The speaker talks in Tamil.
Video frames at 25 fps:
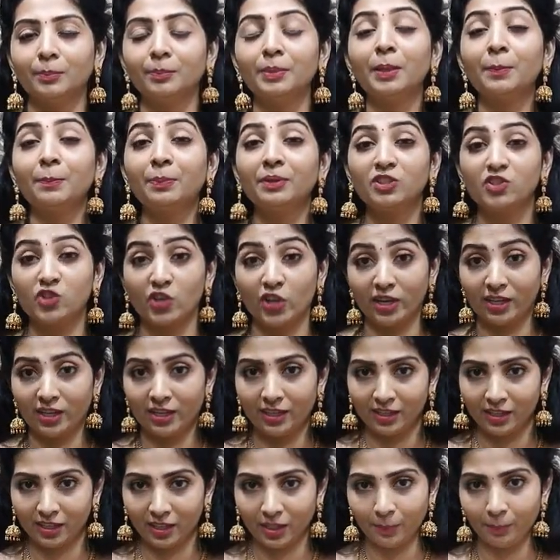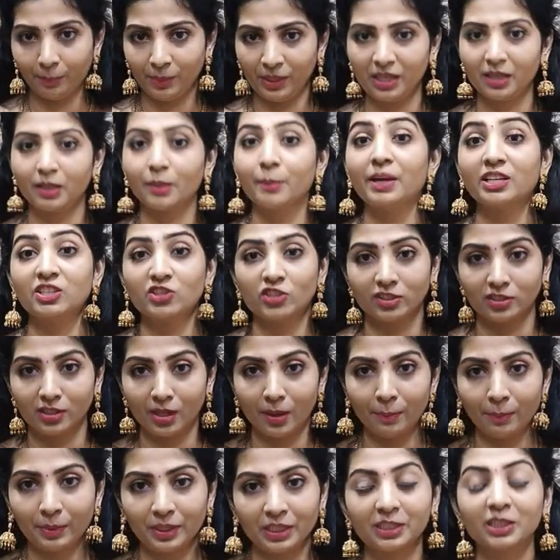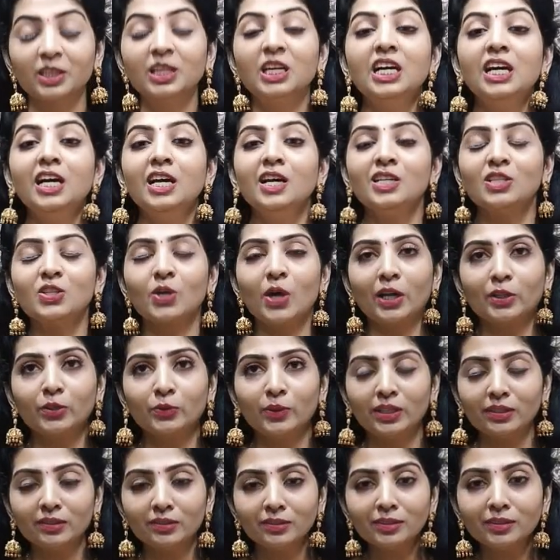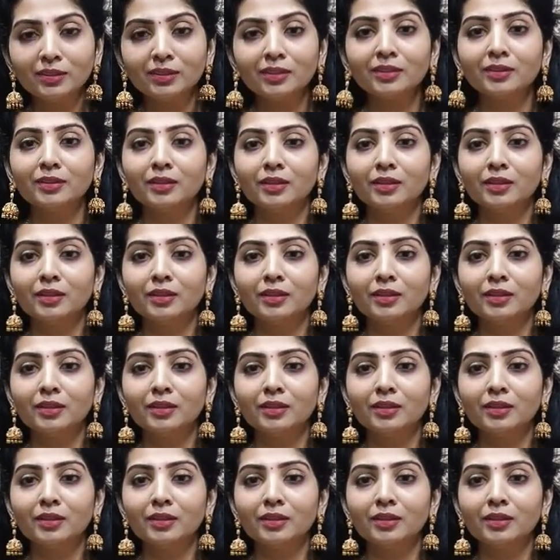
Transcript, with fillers: பர்பிள் ஷேட்ல இருக்கிற பிங்க் மஜாந்தா பிங்க் ஸோ அது வந்து